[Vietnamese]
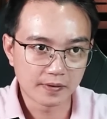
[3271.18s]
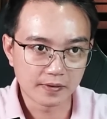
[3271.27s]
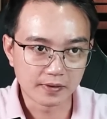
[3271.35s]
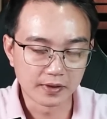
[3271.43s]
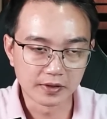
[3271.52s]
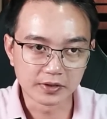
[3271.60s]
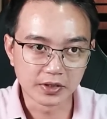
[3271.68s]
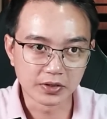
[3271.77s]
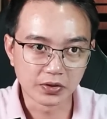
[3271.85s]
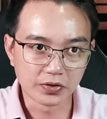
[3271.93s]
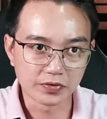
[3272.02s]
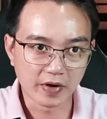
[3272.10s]
Những tiếng
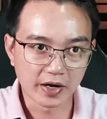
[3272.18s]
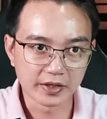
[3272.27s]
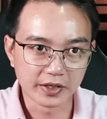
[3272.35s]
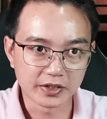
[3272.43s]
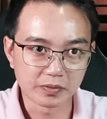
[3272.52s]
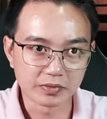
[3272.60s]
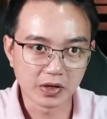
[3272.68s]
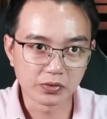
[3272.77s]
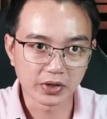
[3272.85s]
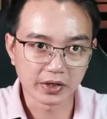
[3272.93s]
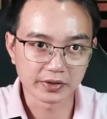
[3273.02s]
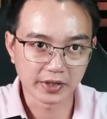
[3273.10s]
nói vang lên trong đầu
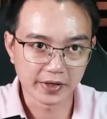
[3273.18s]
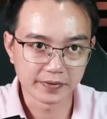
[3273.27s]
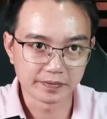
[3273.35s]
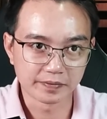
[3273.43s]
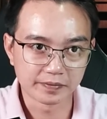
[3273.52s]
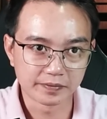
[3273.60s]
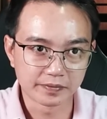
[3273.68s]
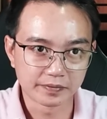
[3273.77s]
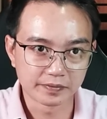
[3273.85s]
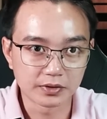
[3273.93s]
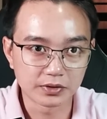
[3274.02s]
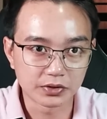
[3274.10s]
thằng Tài,
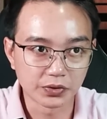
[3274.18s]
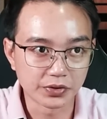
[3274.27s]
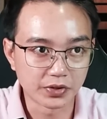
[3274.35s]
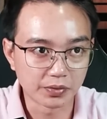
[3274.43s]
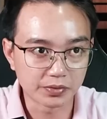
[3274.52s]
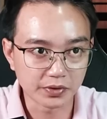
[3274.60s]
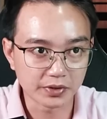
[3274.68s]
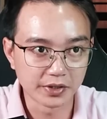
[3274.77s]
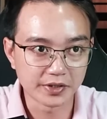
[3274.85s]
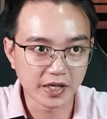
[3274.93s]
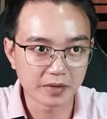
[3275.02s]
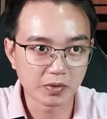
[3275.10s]
xúi giục nó tự
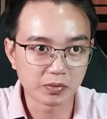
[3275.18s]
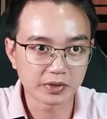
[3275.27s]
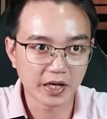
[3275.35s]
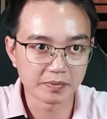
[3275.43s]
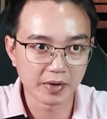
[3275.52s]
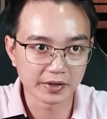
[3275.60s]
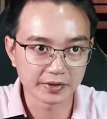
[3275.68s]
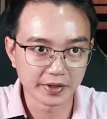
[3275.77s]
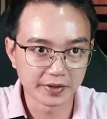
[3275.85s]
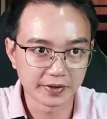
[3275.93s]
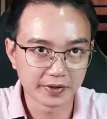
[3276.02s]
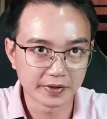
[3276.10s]
cắn móng tay bản thân
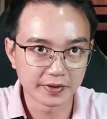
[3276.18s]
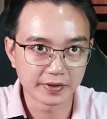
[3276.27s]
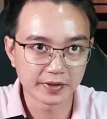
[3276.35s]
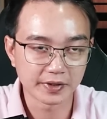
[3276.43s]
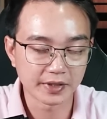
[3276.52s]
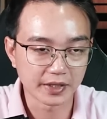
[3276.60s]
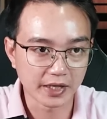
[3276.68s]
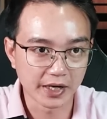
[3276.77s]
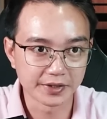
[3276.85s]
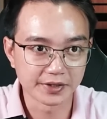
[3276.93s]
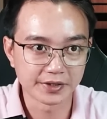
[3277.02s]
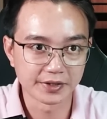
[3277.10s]
và cả
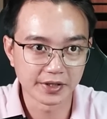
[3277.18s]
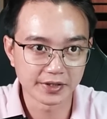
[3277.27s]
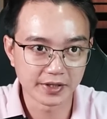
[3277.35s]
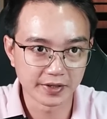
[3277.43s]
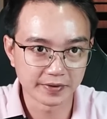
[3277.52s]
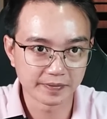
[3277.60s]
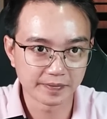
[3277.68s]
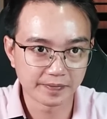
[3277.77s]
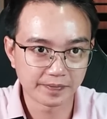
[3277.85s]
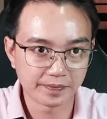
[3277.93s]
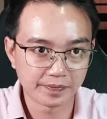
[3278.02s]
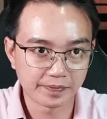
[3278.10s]
những người ở gần.
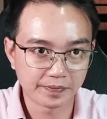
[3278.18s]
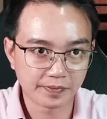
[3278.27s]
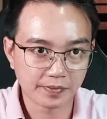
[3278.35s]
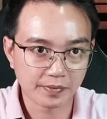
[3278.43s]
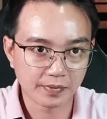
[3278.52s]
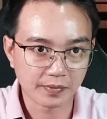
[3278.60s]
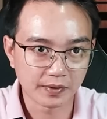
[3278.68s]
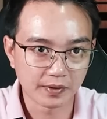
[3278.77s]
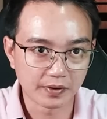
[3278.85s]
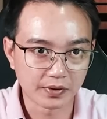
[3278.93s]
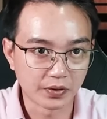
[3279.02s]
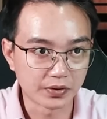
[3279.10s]

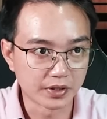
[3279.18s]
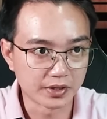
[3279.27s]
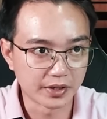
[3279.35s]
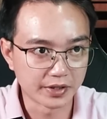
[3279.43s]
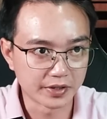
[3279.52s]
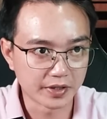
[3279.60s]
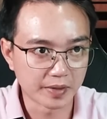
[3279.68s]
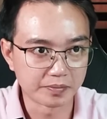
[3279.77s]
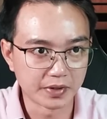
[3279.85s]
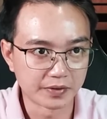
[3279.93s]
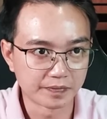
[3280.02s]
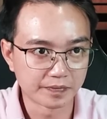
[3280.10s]
Đó chính là những âm binh,
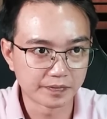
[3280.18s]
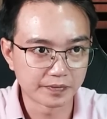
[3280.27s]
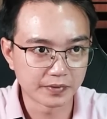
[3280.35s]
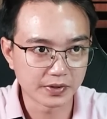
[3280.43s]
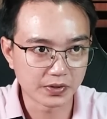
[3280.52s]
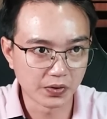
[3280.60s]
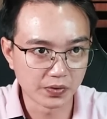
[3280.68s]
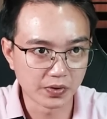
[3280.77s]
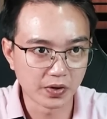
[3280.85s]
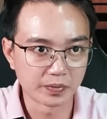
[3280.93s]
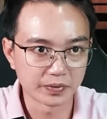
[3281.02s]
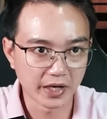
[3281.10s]
cô
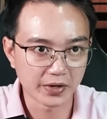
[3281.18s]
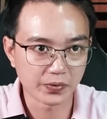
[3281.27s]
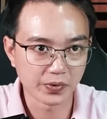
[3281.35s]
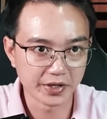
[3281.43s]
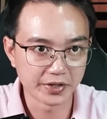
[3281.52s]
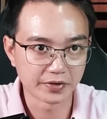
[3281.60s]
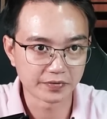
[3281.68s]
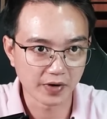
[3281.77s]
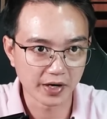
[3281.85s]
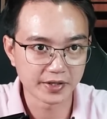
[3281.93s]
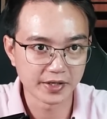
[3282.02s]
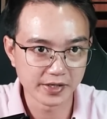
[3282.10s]
hồn dạ quỷ được phái
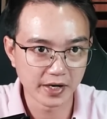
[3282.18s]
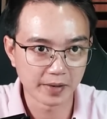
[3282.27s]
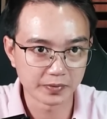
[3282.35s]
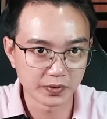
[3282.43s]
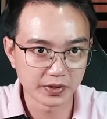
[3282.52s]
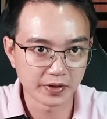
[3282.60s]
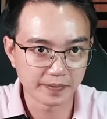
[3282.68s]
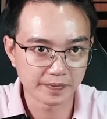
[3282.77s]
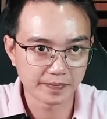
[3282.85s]
đi để làm chuyện đó.